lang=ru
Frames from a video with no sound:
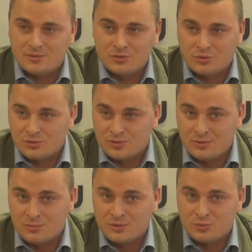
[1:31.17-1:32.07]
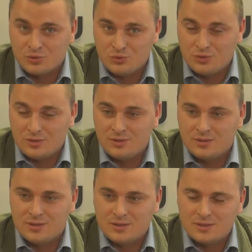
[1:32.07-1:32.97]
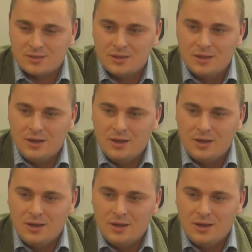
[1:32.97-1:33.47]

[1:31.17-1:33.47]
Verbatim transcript: что самое смешное и интересное.